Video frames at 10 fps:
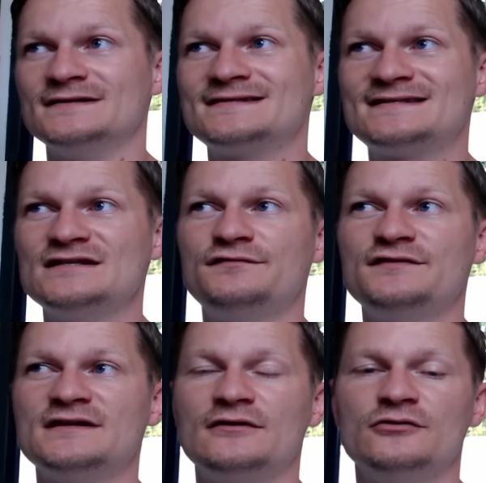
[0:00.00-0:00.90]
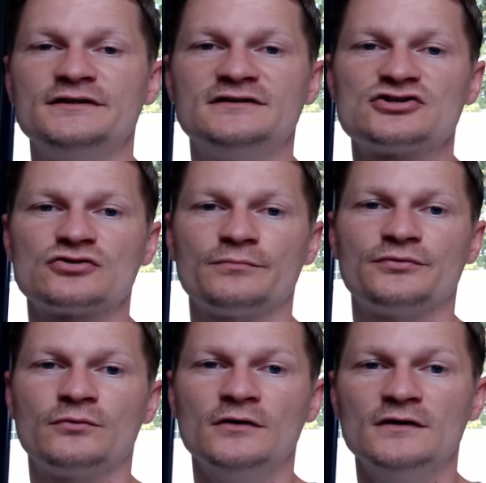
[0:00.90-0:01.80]
6 finales de Ligue des
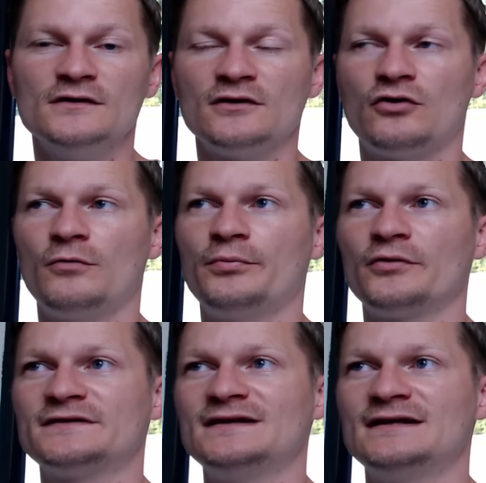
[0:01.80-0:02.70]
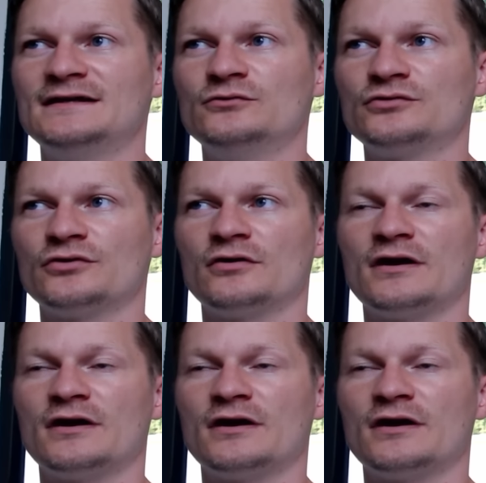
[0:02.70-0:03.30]
Champions remportées et donc euh,